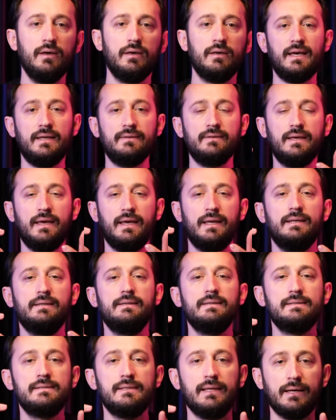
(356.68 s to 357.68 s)
kendi
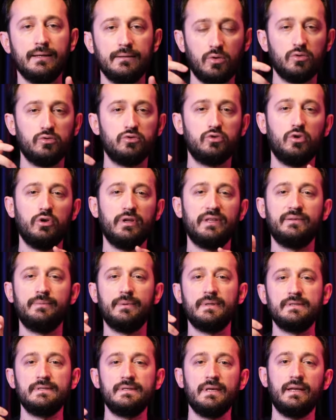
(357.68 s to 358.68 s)
elinizle kontrol
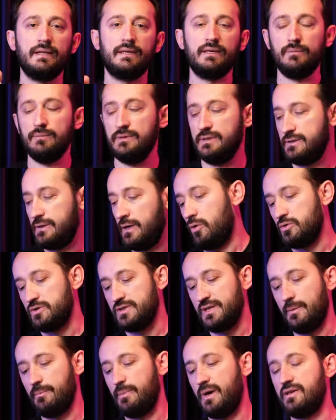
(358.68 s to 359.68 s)
etmeniz gerekebilir. O
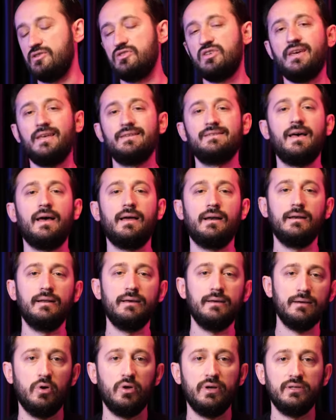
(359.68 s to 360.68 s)
yüzden bence
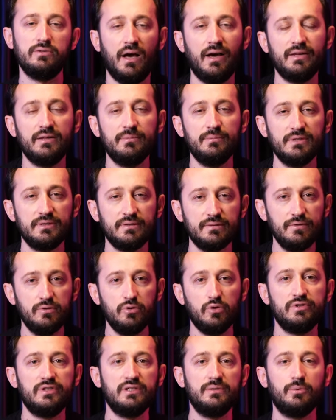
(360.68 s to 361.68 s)
yeterli. Böyle ayrı bir
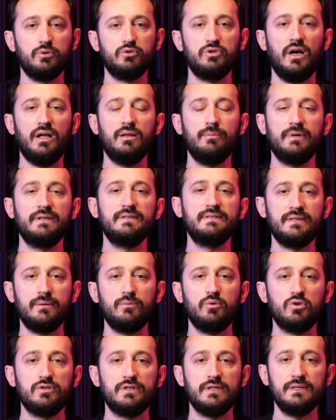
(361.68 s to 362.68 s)
video tripodu almak
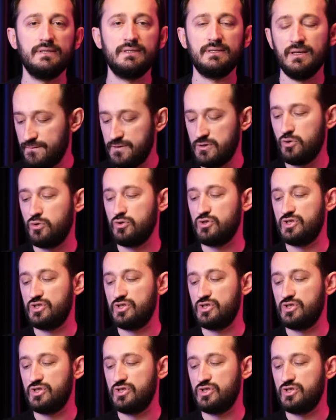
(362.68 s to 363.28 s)
istemiyorsanız video